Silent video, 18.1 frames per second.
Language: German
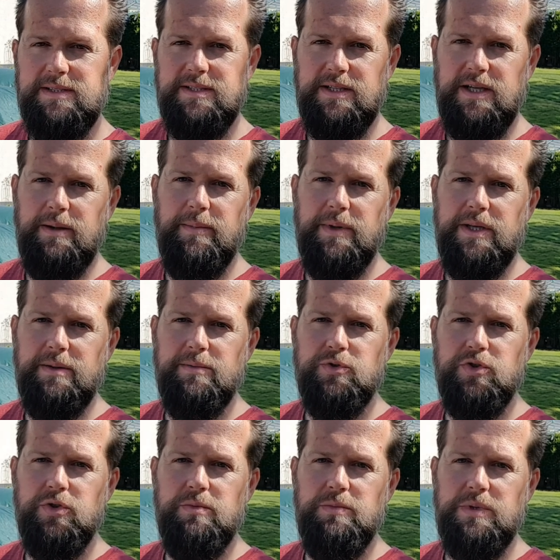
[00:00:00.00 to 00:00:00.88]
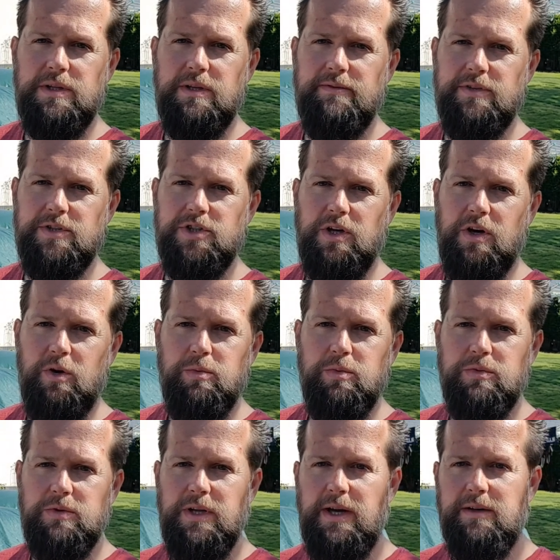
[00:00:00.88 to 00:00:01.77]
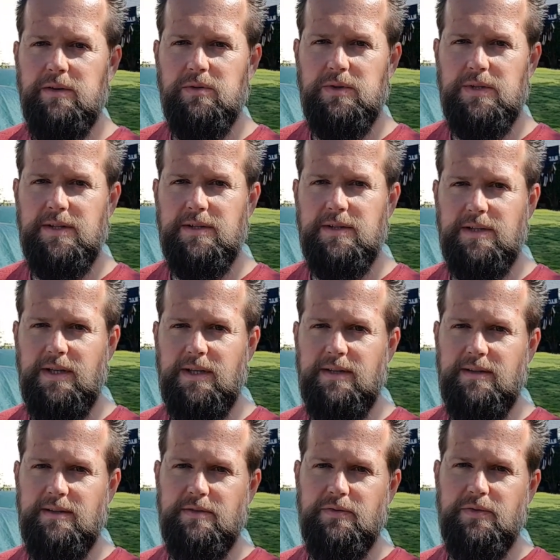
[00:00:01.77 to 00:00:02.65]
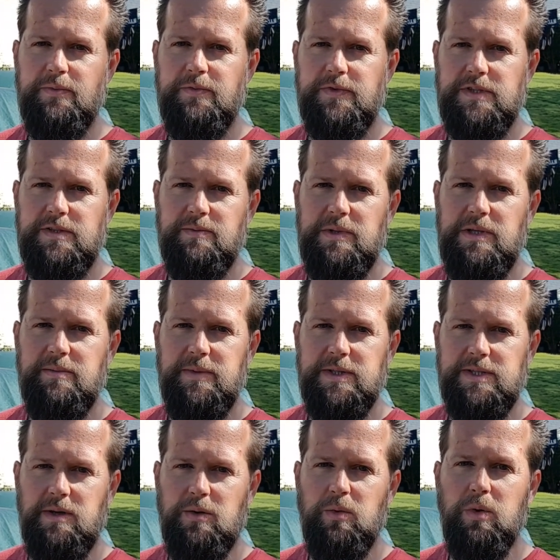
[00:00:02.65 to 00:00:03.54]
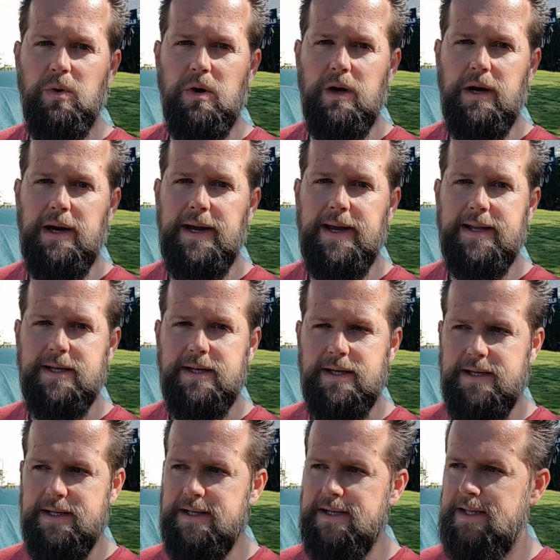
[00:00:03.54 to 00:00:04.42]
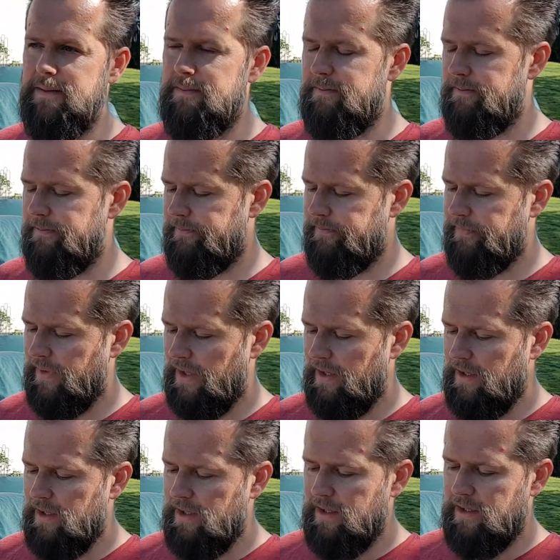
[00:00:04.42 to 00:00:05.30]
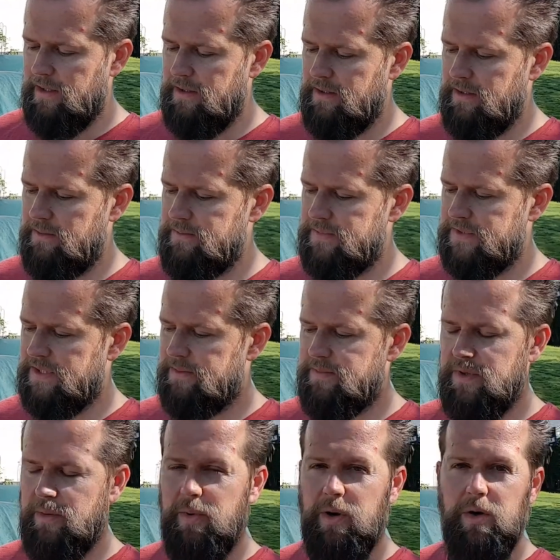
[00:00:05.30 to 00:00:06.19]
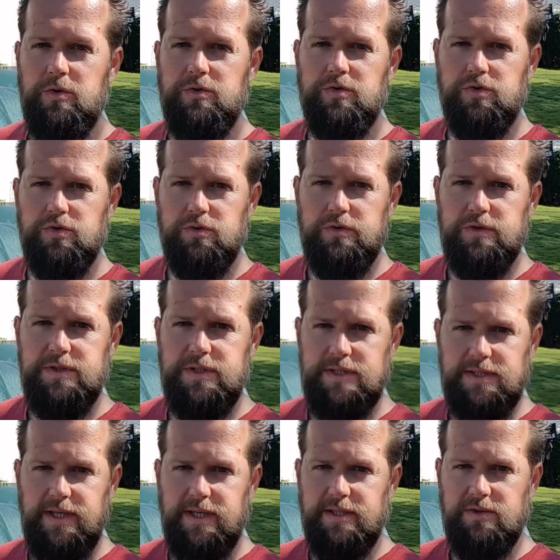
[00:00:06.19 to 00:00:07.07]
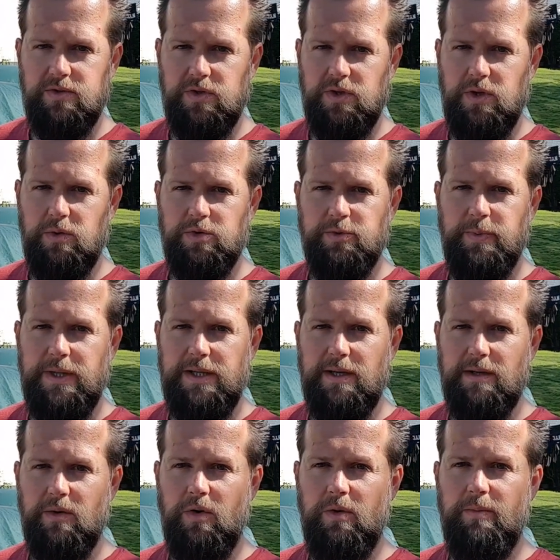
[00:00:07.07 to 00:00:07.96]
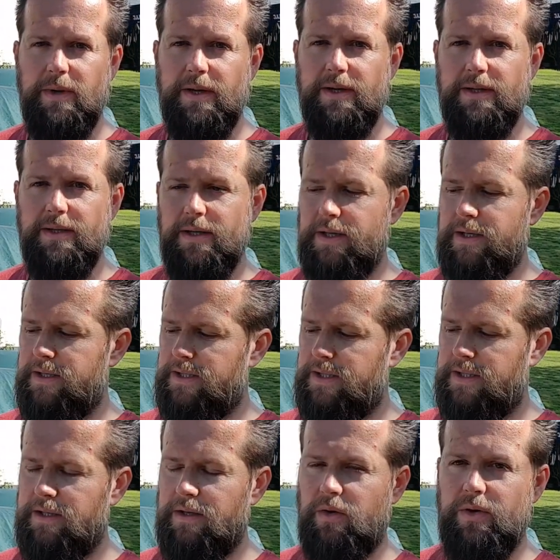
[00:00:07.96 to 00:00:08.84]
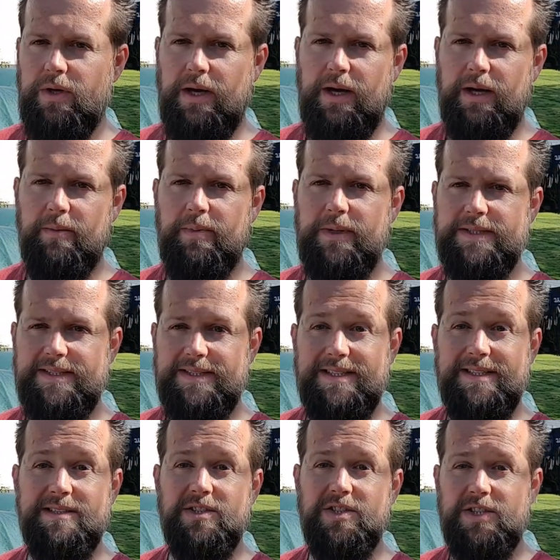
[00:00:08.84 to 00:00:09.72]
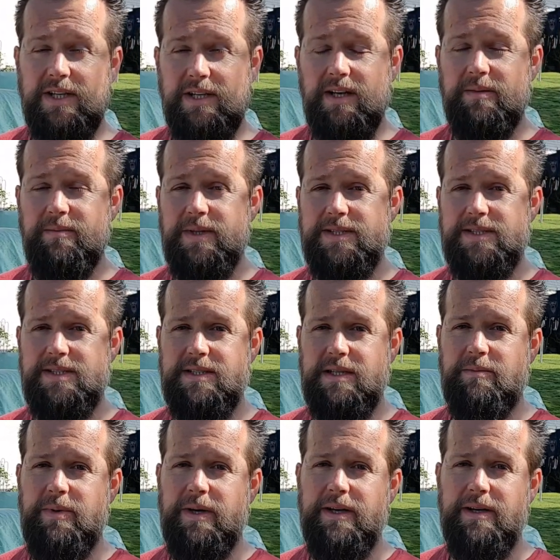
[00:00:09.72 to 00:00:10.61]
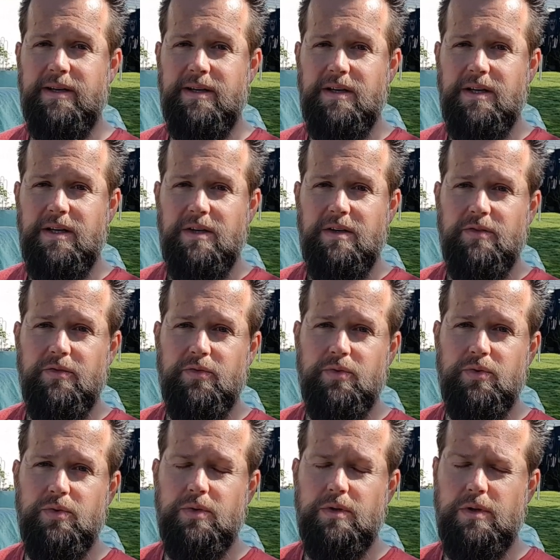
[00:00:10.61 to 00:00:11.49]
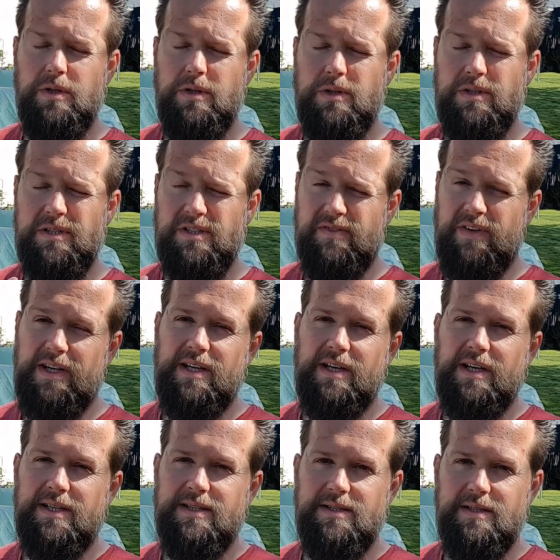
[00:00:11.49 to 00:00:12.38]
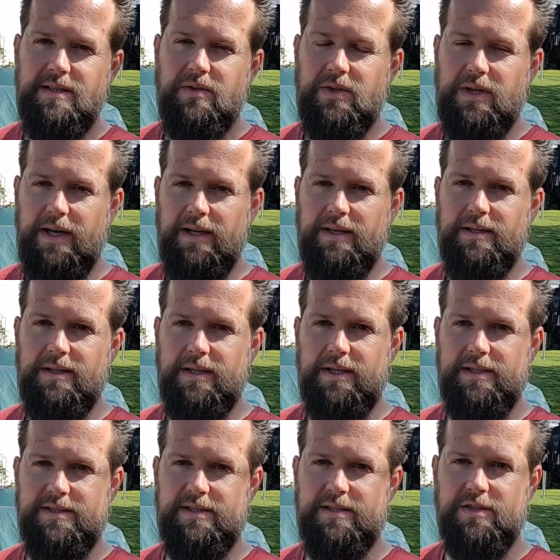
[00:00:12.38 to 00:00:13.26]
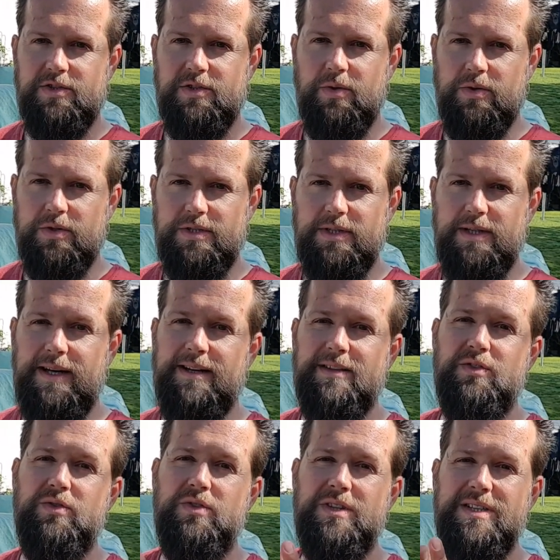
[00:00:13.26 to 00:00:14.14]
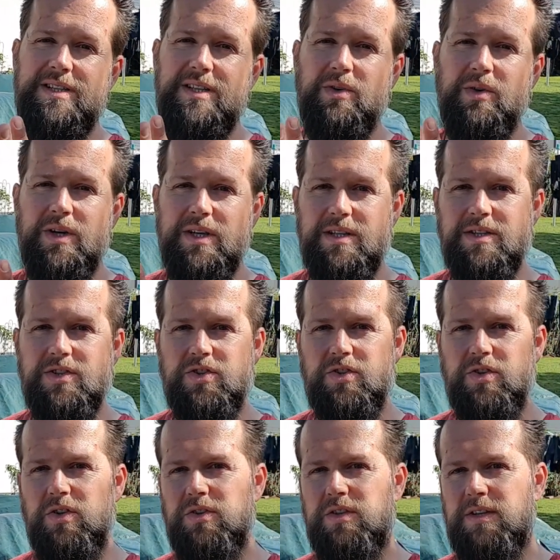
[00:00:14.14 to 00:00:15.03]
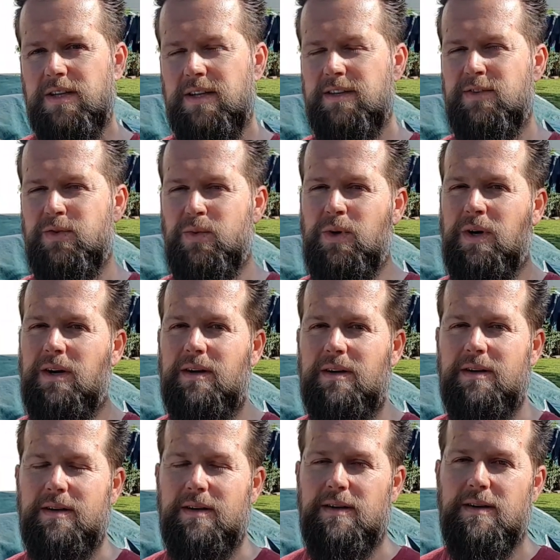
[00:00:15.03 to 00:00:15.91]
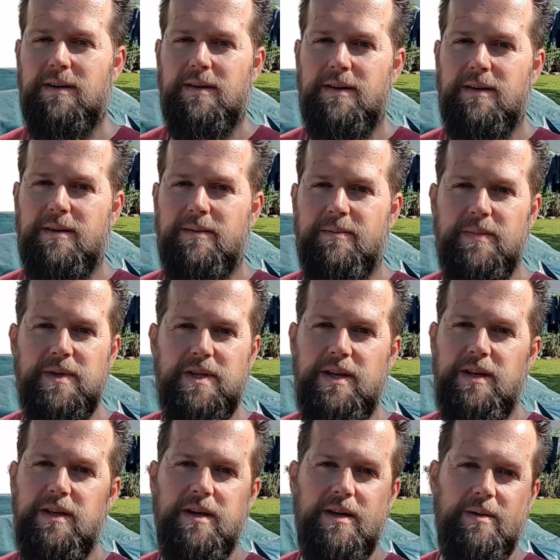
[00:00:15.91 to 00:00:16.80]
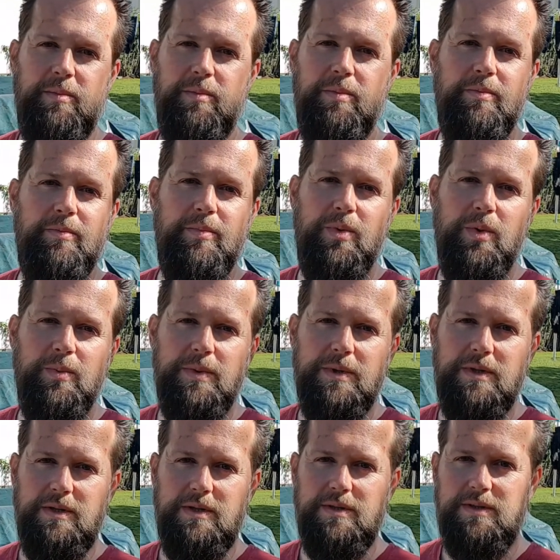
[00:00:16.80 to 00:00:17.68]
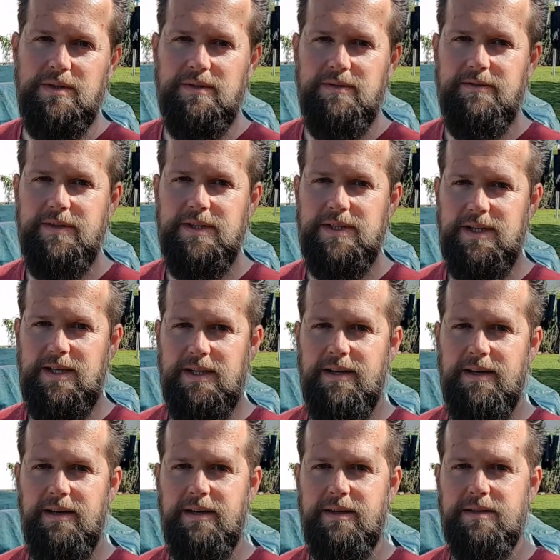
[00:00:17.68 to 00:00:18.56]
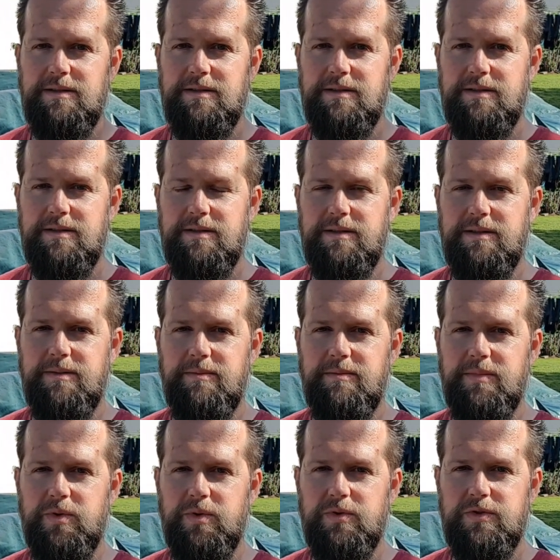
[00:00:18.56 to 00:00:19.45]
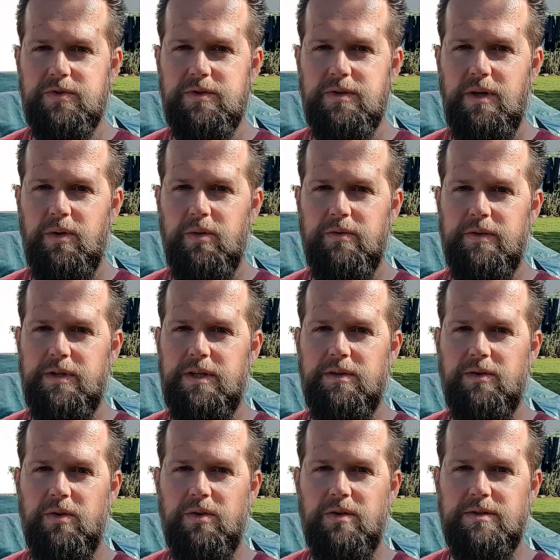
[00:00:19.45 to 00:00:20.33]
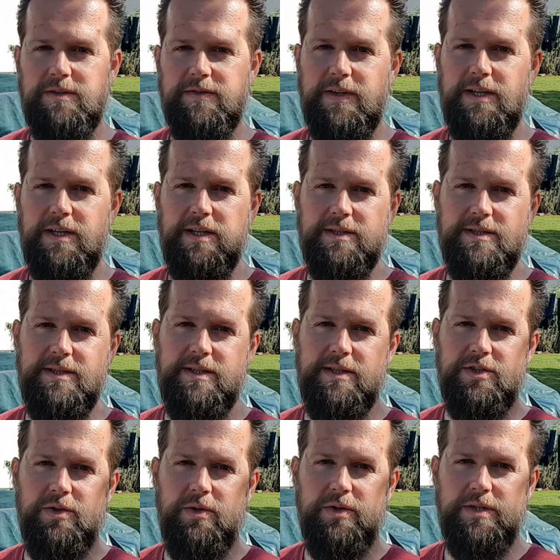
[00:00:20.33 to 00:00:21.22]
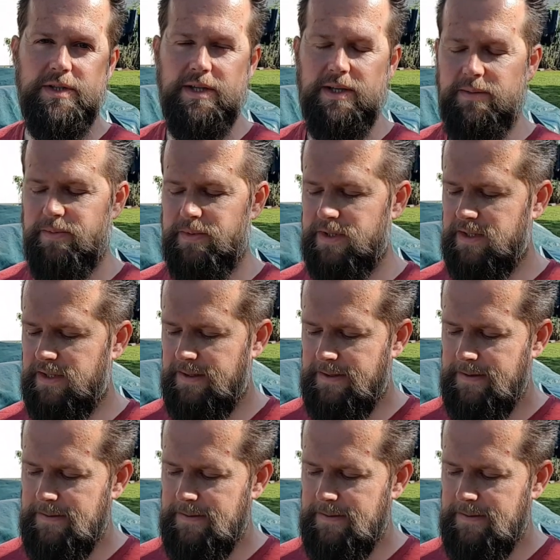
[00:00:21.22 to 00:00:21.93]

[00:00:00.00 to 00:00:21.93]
heißt, hier kann man eben schön mit einer Verschraubung dran und die, dann diese 50 mm Rohre reinkleben. Ähm, es gibt aber auch so Stutzen, die zeige ich euch auch später nochmal, die genau hier reinpassen. Die sind standardmäßig dabei für 32er und 38er Schläuche. Also theoretisch könnt ihr das sogar mit jeder popel ähm, benutzen, auch wenn ihr noch 32er Schläuche habt.